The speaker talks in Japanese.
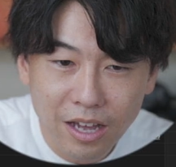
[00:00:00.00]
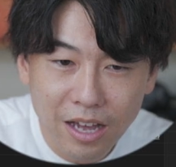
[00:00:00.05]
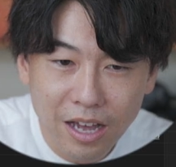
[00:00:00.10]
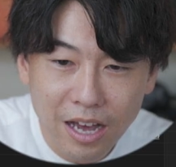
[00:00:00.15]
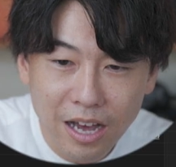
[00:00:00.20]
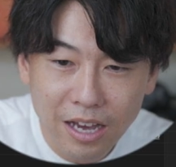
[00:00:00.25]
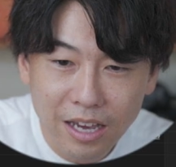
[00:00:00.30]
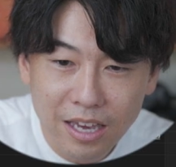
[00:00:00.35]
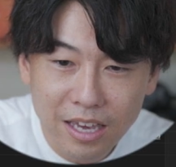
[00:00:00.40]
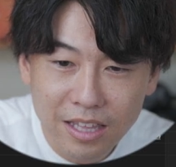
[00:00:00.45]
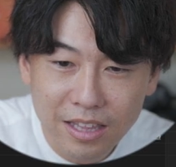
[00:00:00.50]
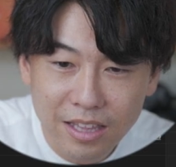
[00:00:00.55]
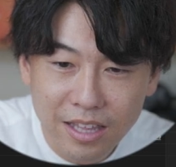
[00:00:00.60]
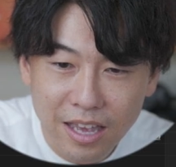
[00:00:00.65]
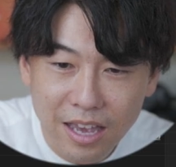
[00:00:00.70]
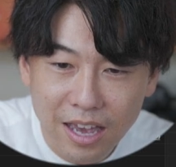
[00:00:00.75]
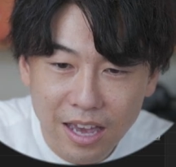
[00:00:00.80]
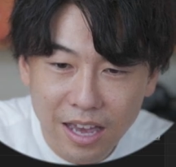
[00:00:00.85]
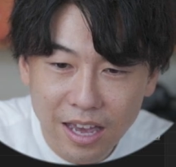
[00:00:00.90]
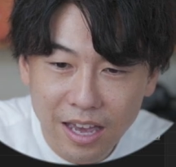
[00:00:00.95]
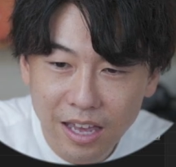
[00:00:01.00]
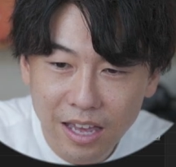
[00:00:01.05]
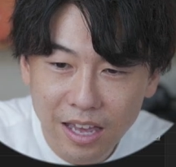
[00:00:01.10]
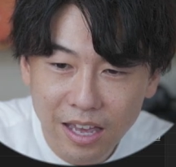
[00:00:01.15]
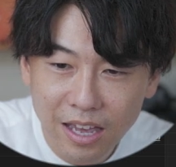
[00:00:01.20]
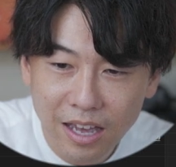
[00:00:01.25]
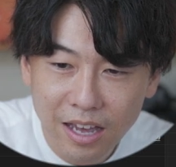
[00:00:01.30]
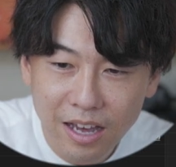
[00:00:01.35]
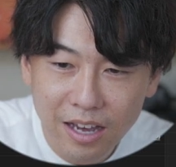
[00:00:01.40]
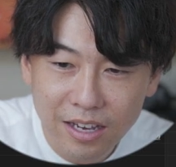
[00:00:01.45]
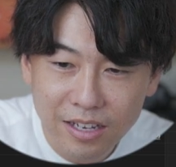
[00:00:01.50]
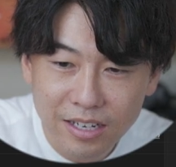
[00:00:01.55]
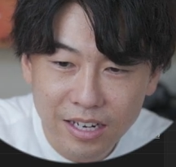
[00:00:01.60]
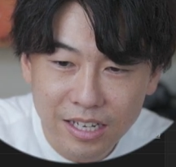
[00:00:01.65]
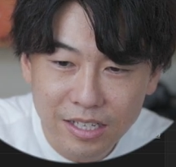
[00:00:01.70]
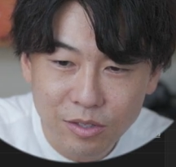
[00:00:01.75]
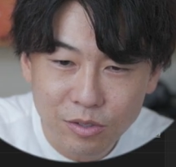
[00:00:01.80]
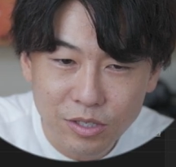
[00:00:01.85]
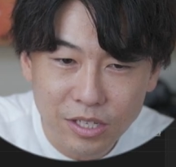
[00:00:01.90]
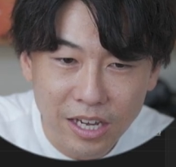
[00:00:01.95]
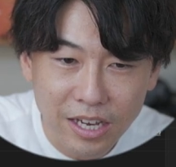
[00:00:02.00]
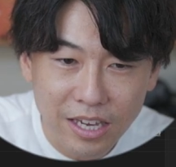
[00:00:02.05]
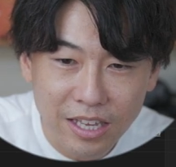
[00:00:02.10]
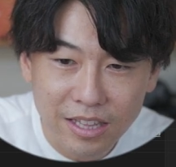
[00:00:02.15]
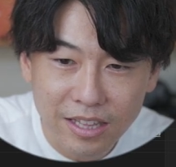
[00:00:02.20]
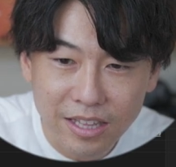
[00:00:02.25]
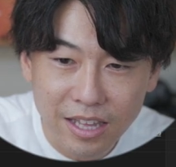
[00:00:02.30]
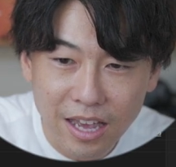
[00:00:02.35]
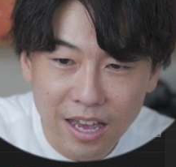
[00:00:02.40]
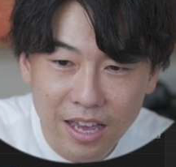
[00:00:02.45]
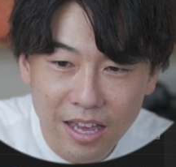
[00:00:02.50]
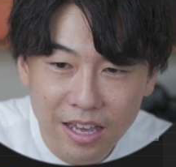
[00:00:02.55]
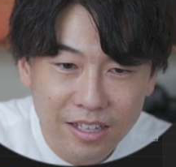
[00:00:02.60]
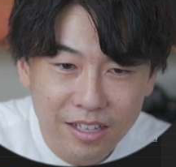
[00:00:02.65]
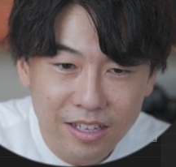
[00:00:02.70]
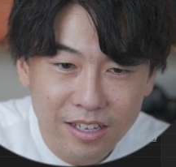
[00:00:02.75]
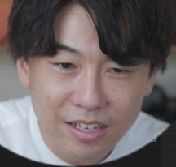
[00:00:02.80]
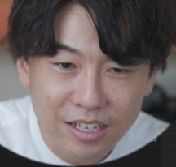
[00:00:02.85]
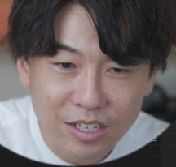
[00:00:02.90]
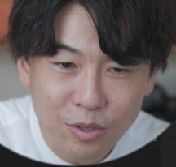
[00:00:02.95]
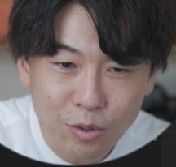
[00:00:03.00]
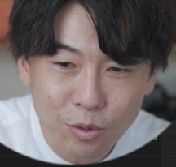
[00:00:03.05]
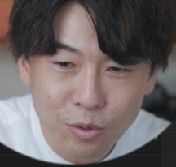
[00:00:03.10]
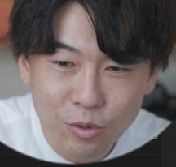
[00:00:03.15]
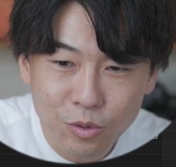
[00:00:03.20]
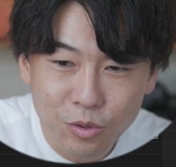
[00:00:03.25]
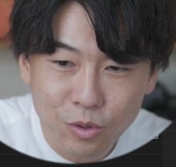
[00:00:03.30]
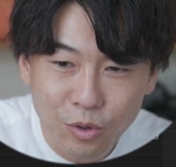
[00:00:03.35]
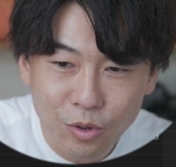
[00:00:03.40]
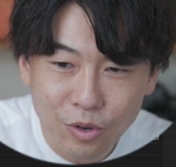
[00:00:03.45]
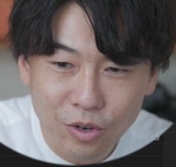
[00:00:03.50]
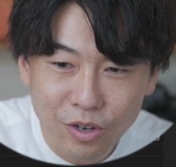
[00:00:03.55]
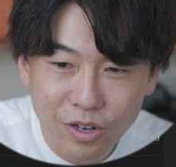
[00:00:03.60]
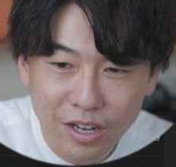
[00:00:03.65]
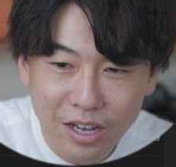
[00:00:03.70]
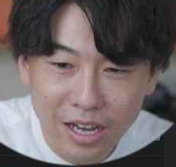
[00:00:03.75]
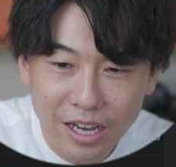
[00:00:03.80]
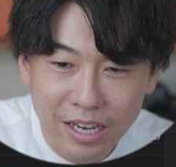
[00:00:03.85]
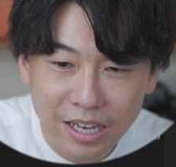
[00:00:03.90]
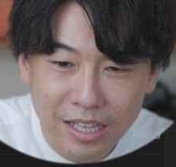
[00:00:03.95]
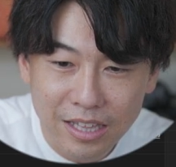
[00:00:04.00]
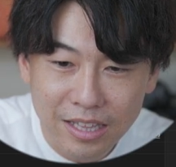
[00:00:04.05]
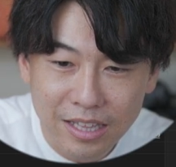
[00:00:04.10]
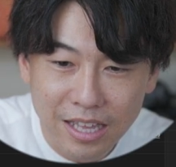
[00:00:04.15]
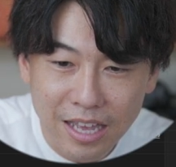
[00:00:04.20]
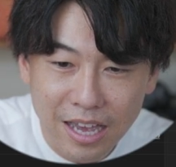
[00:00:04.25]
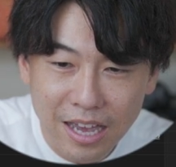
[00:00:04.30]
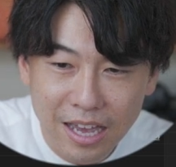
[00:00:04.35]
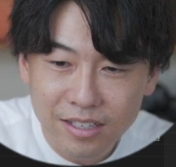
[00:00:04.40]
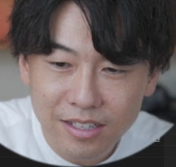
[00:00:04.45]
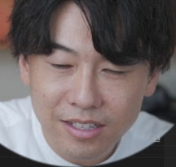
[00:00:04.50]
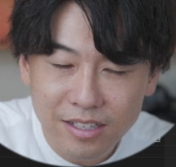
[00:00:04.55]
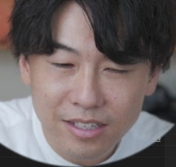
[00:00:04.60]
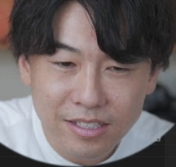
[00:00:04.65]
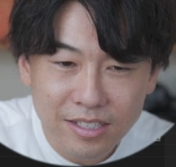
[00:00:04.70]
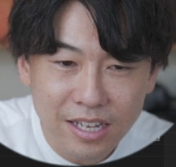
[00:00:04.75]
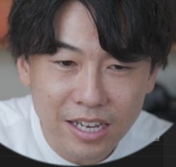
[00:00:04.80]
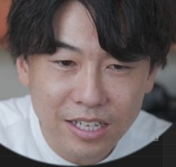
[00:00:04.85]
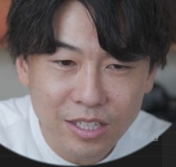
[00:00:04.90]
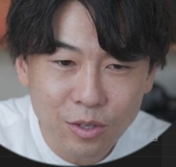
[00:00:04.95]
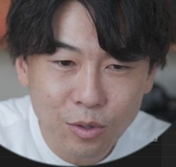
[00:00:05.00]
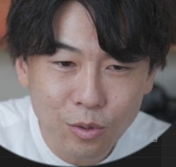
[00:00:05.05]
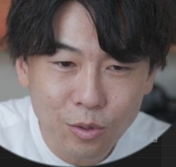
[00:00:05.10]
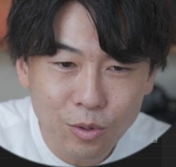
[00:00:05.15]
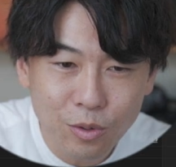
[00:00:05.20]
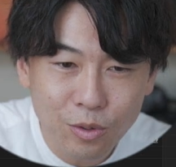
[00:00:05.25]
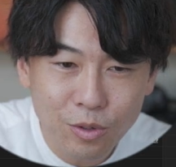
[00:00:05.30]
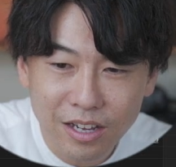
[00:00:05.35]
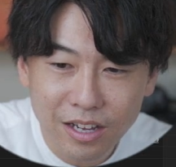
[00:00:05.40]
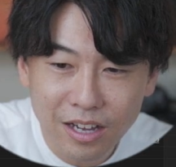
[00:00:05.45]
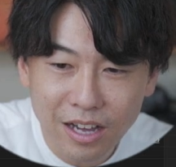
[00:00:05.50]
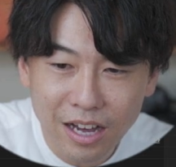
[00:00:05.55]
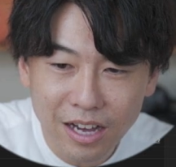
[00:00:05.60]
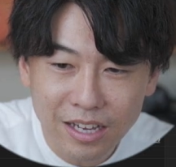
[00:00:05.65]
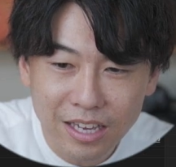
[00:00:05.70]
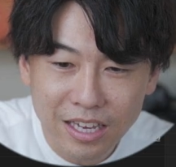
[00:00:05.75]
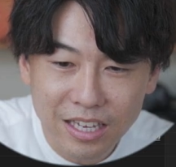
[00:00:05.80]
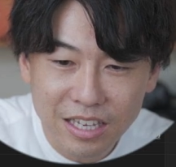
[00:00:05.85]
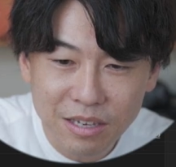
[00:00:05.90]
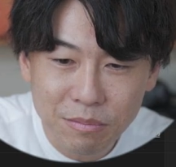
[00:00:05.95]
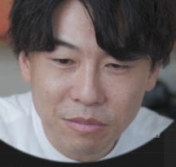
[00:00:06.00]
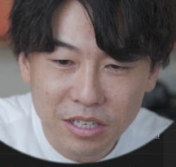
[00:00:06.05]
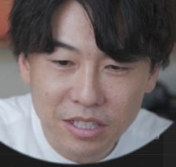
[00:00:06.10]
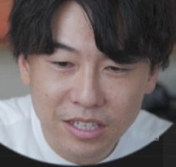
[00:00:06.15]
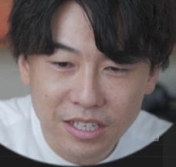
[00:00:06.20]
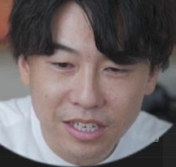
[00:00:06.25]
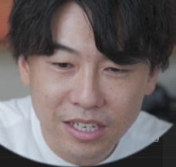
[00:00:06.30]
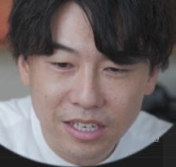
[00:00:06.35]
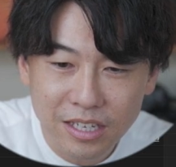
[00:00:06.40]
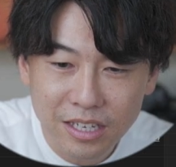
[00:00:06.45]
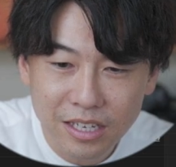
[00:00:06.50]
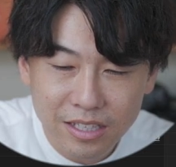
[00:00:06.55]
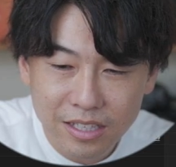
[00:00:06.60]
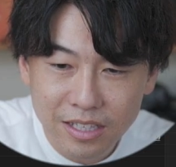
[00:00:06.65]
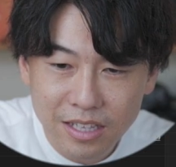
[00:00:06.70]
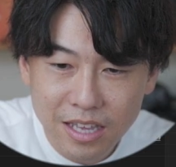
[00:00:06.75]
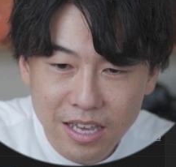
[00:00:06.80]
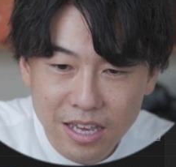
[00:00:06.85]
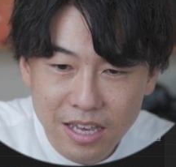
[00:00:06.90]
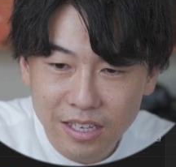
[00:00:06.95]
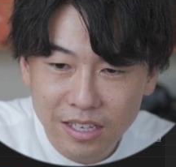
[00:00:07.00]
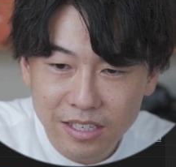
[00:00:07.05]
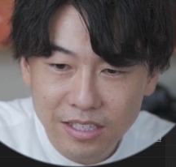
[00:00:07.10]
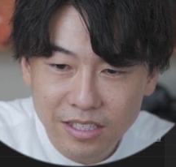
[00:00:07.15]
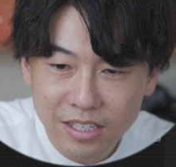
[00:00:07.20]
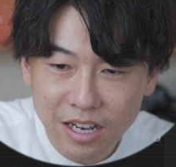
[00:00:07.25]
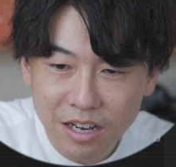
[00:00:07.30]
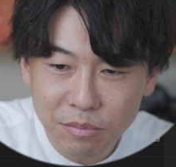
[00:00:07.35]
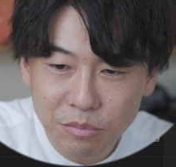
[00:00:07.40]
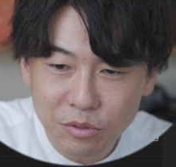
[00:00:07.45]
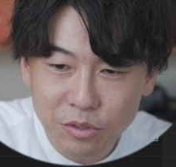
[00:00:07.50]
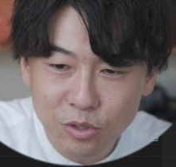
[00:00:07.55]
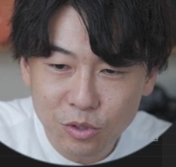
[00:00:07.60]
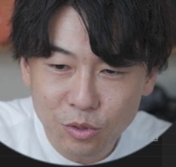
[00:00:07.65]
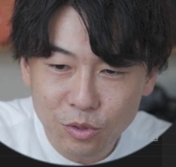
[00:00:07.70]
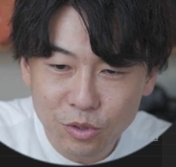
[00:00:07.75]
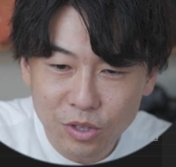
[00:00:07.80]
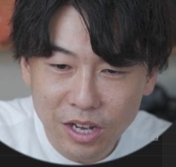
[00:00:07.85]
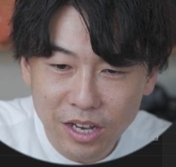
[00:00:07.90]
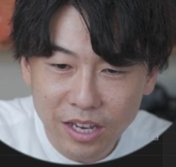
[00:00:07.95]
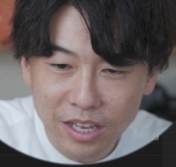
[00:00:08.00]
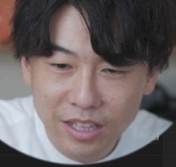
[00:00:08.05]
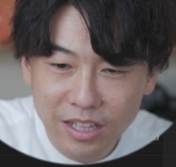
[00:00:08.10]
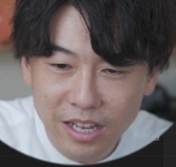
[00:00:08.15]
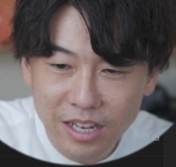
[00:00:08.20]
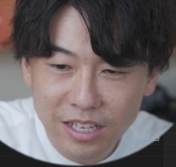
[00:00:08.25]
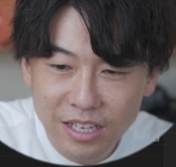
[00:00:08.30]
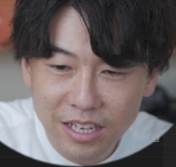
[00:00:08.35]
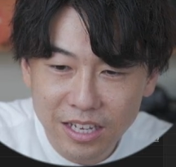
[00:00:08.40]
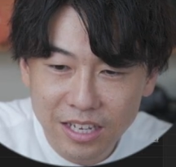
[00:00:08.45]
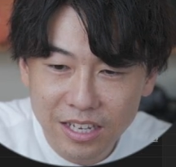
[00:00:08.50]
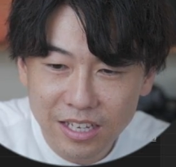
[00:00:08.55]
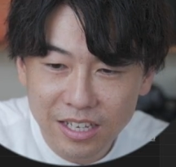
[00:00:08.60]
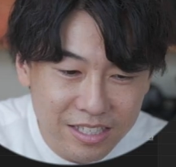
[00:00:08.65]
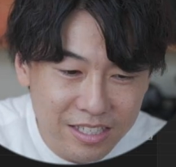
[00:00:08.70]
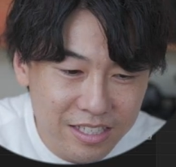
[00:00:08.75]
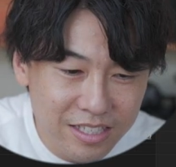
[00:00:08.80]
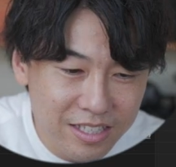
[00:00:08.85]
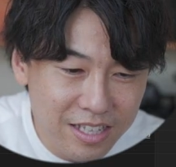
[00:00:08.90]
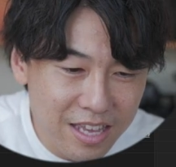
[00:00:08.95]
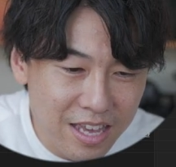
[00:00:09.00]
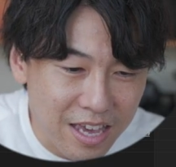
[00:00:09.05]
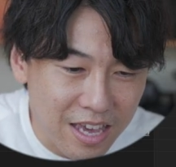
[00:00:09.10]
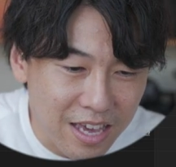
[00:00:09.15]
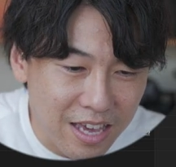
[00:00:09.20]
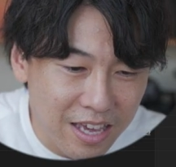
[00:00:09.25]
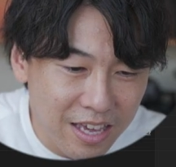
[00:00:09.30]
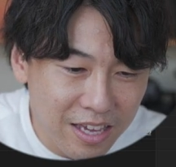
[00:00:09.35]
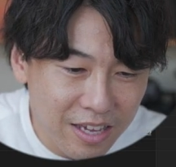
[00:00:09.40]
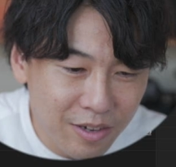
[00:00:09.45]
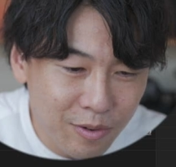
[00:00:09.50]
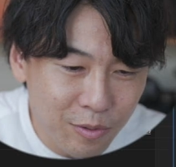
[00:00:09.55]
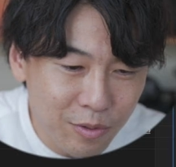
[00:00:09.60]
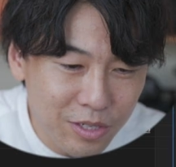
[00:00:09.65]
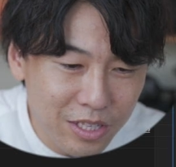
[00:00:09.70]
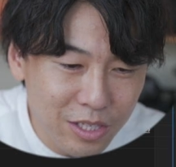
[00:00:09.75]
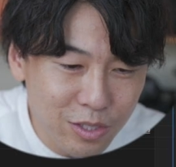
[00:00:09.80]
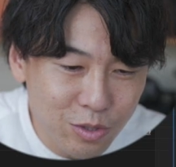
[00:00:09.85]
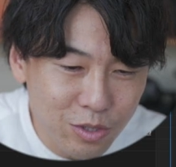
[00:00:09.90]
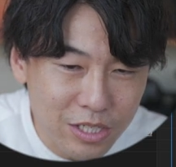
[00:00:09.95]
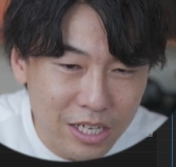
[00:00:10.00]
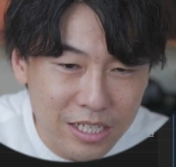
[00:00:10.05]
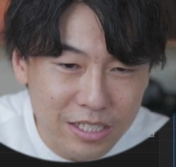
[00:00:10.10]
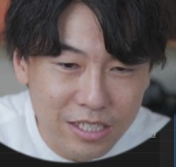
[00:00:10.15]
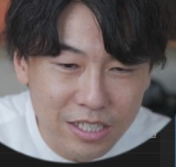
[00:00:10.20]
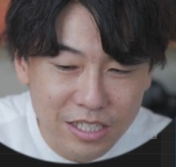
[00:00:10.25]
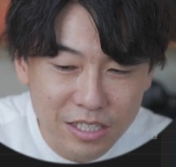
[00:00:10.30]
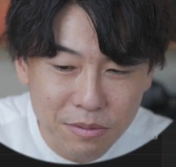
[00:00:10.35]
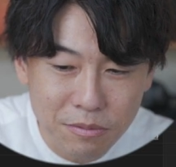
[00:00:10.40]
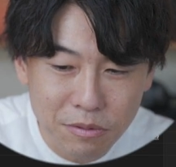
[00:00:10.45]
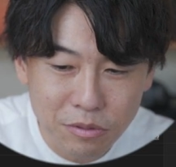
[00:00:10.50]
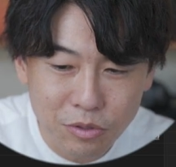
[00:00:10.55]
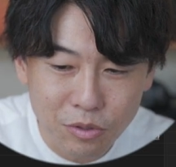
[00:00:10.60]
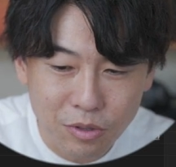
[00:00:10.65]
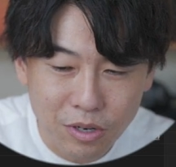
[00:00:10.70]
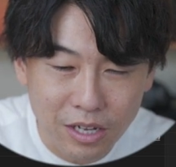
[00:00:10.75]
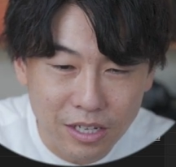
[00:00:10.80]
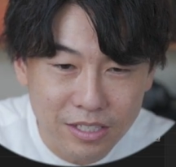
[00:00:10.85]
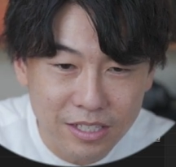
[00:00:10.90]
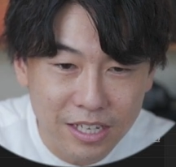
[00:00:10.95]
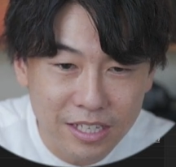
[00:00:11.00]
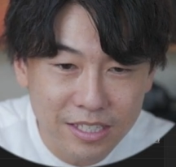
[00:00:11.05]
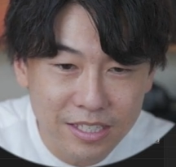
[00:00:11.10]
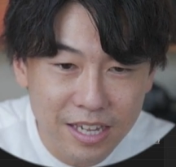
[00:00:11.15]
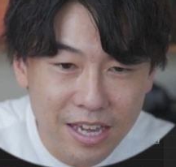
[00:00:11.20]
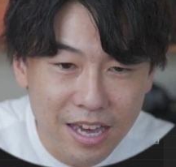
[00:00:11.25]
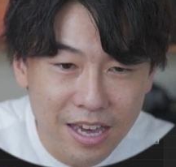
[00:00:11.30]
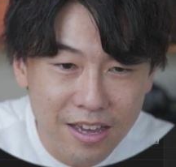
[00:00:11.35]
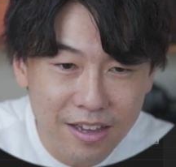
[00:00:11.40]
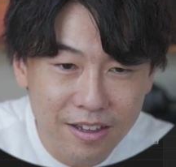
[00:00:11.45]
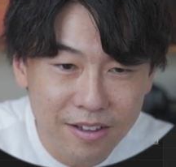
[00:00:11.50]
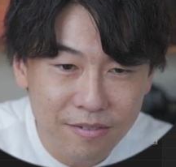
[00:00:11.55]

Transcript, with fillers: 上げてハイライト下げて色温度上げてサイドを上げ気味にでシャープちょっと上げたりしてこれでちょっと再生してみましょうか再生